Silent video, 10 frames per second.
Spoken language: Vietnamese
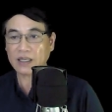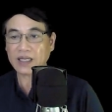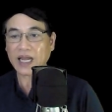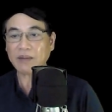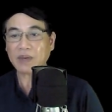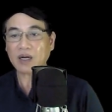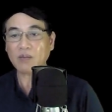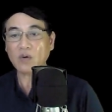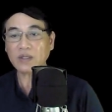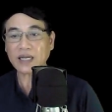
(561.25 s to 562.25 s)
Cái mà nó
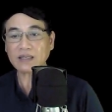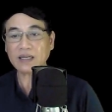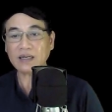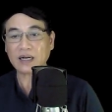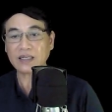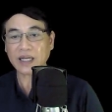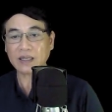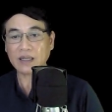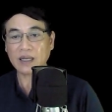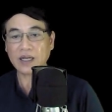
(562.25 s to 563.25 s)
muốn nhắc đến ở
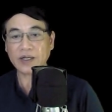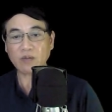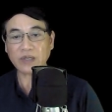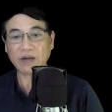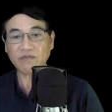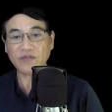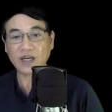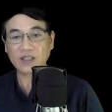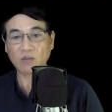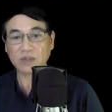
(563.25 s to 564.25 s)
đây không kém
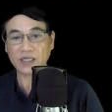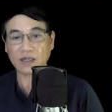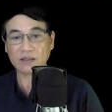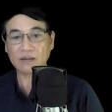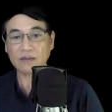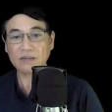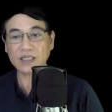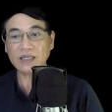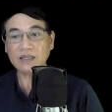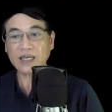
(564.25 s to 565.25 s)
phần rùng rợn,
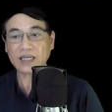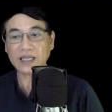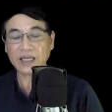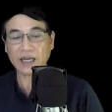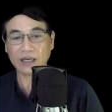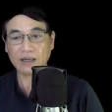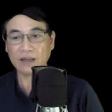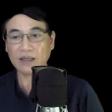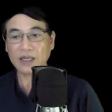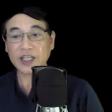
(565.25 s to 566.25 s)
chính là cái nghề
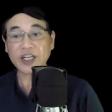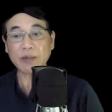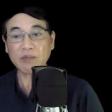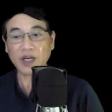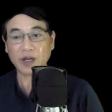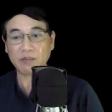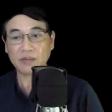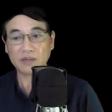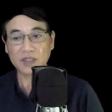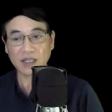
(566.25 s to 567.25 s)
khâm liệm
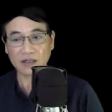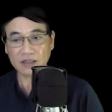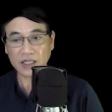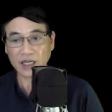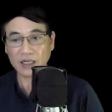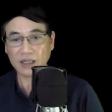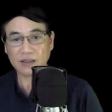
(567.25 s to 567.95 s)
tử thi.